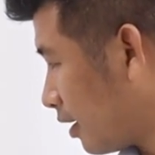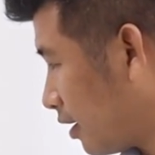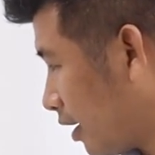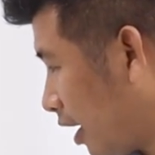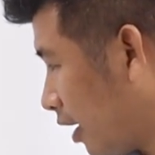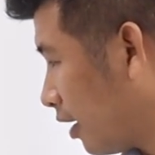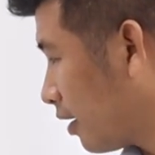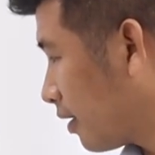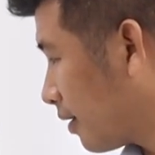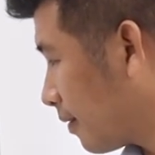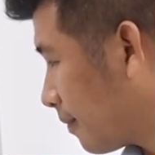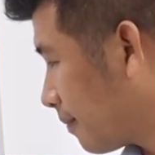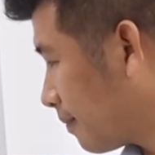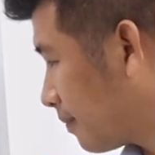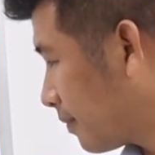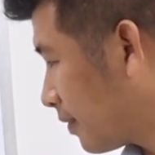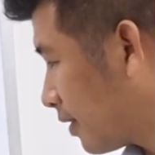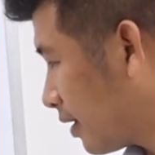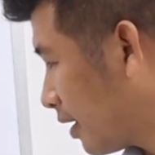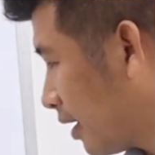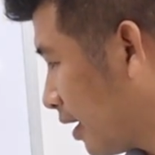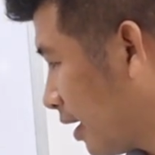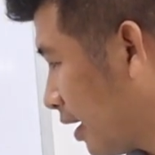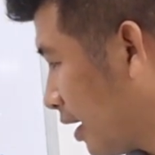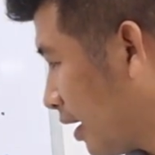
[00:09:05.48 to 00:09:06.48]
rồi
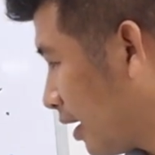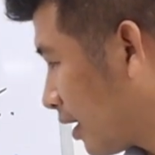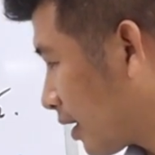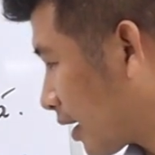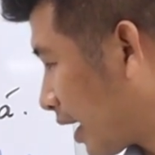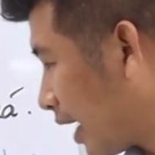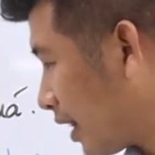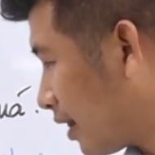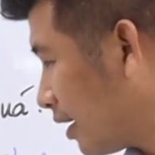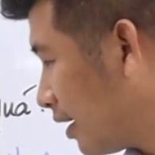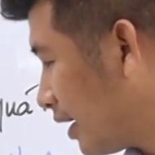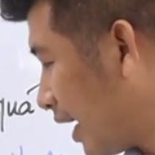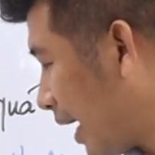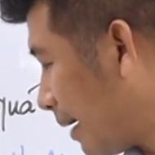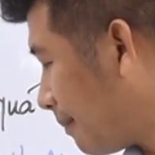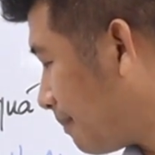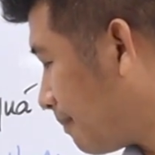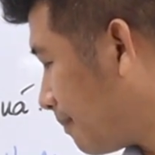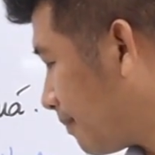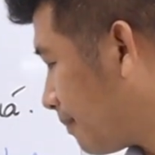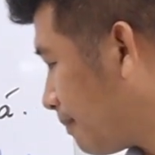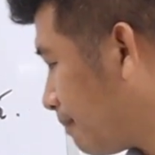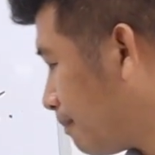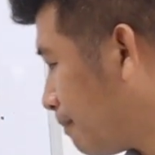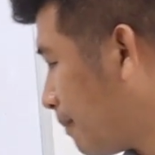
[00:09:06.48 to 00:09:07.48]
cái thứ năm
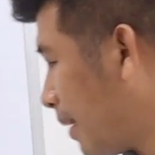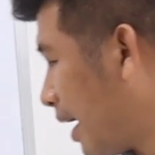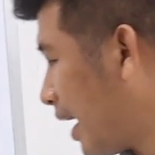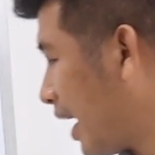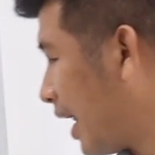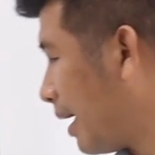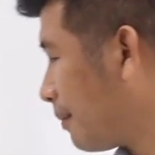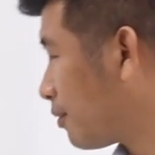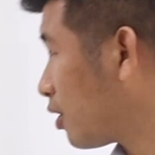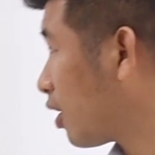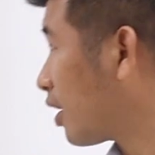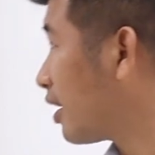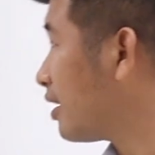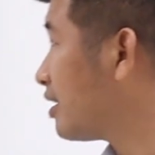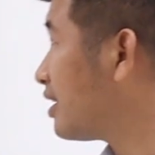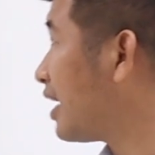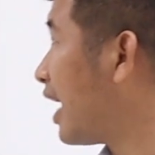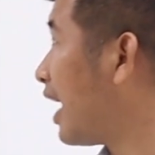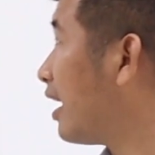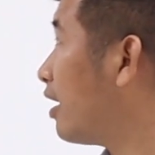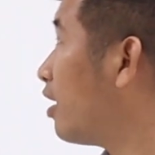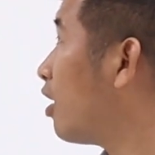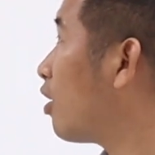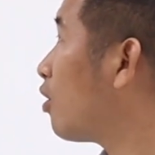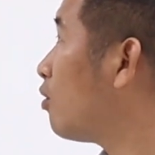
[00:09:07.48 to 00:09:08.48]
mà làm cho cái
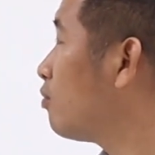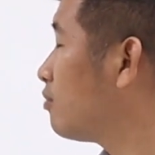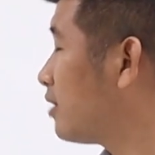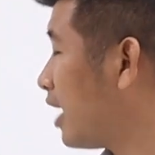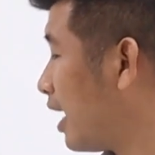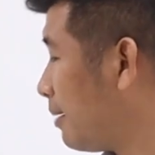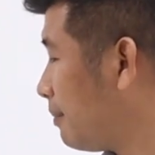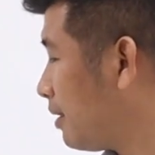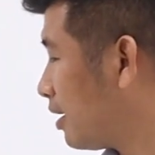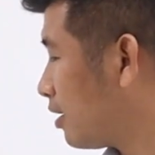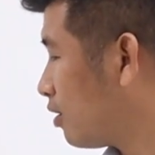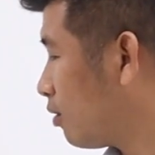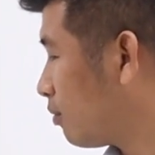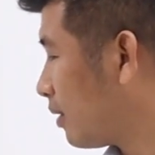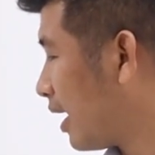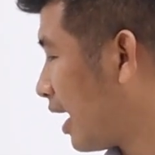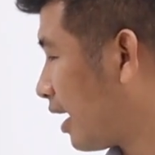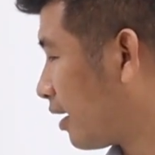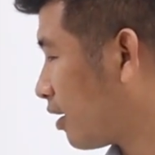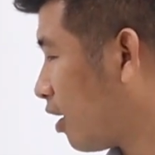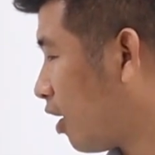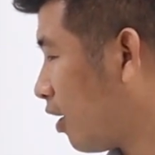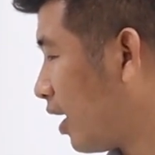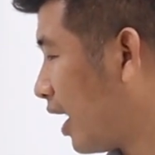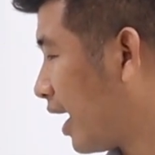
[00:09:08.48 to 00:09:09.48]
sàn nó cũng dễ bị rung
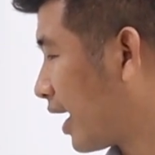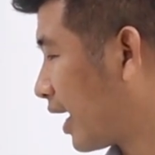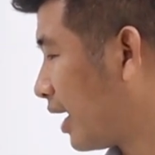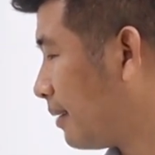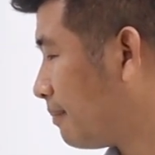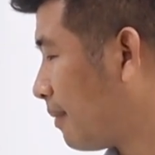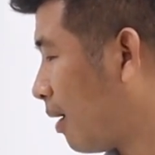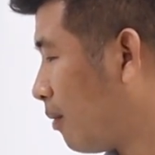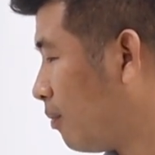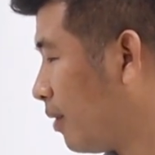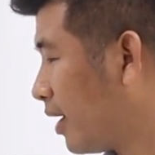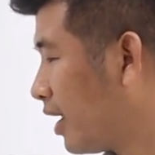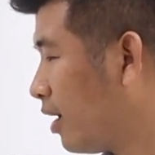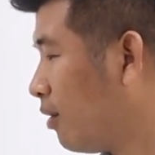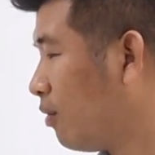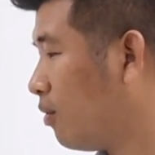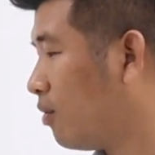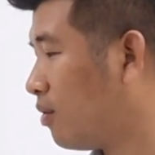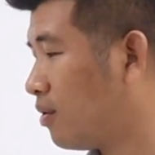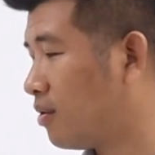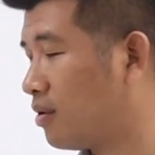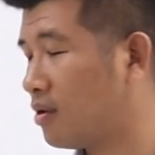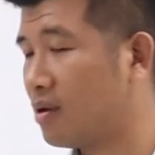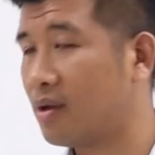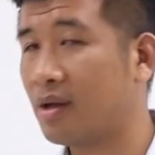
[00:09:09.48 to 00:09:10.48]
lắc đó là cái móng yếu
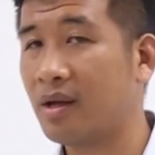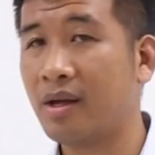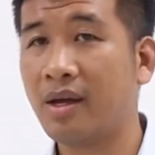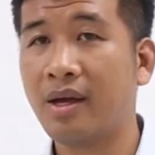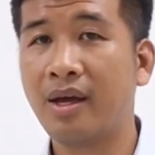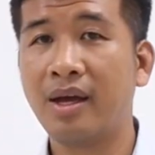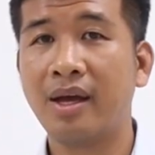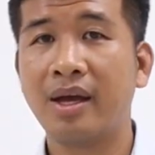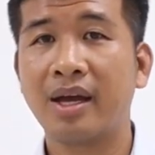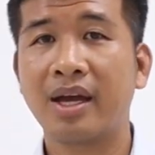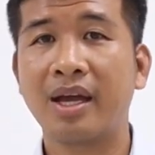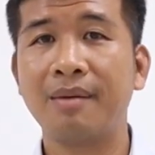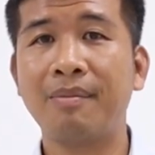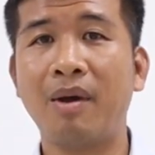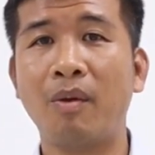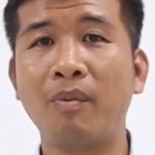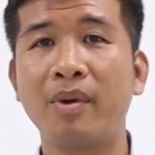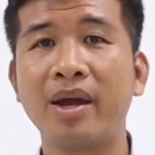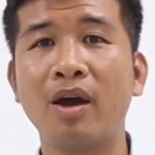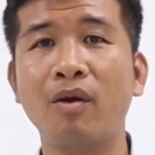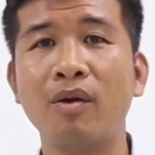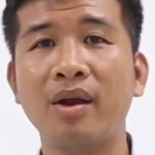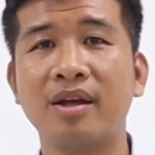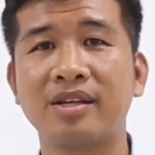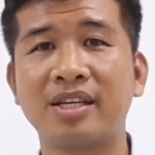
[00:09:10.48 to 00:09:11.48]
cái móng
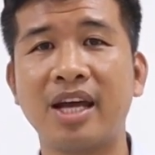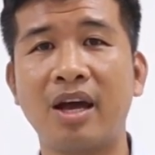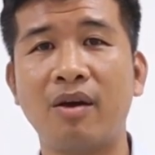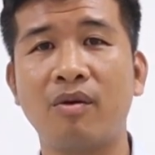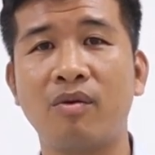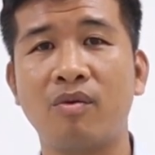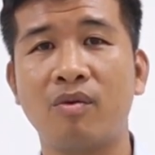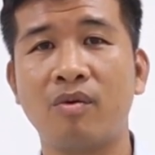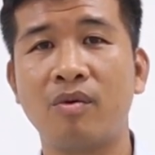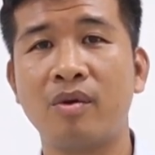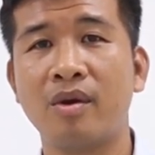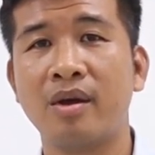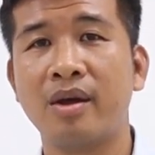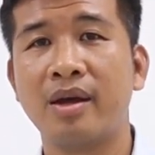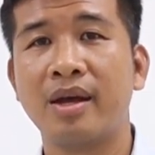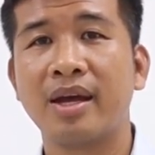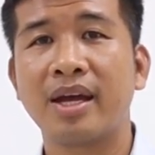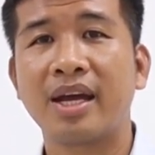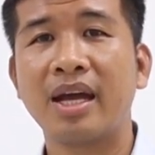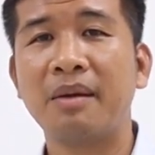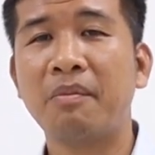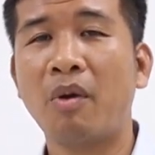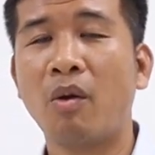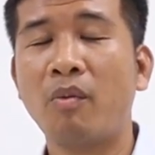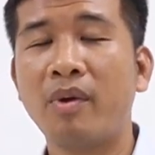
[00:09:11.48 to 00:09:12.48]
yếu là sao
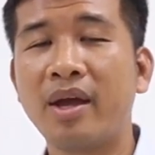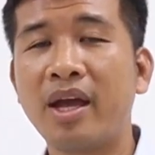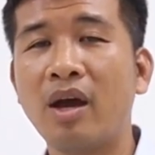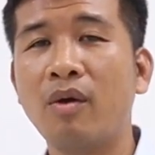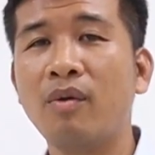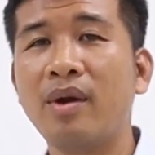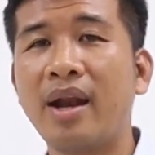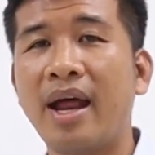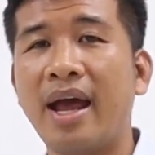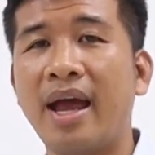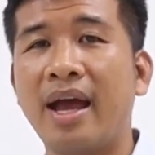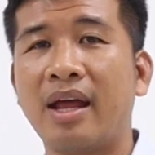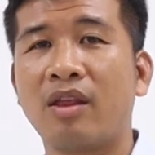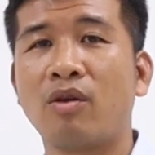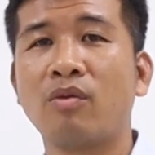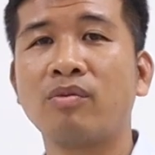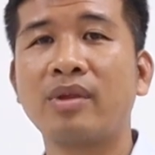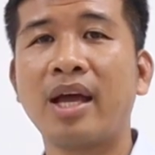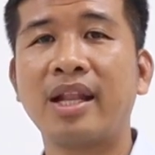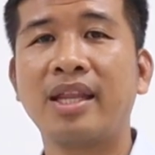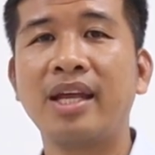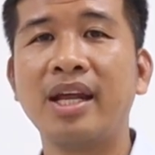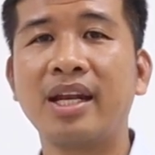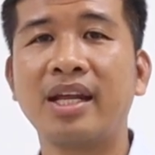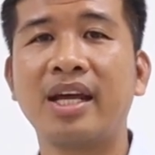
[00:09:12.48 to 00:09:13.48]
cái móng yếu là chúng
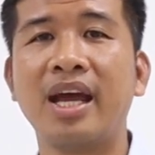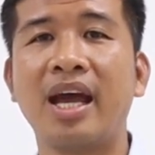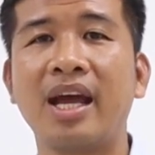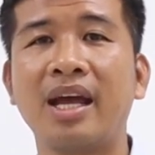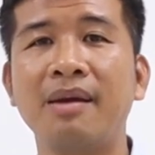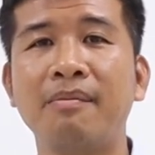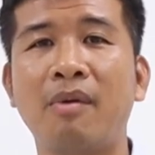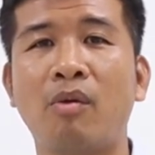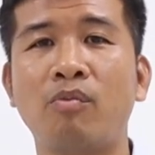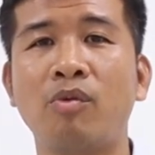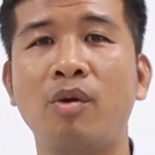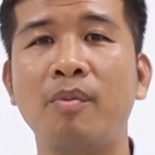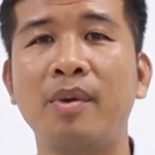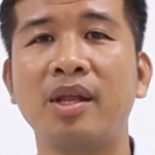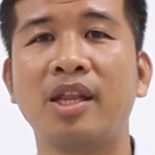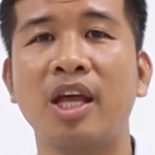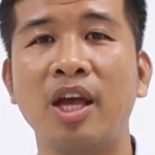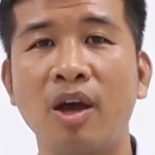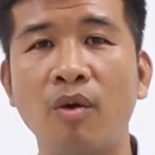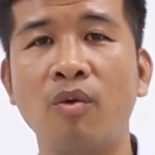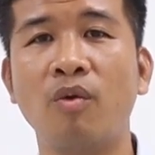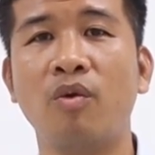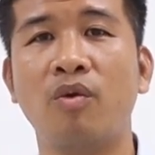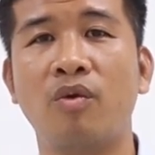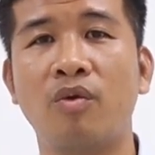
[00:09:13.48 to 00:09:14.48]
ta thiết kế cái móng nó bị
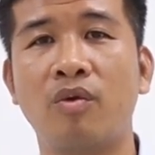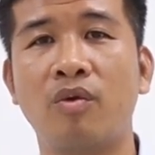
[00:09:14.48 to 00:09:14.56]
thiếu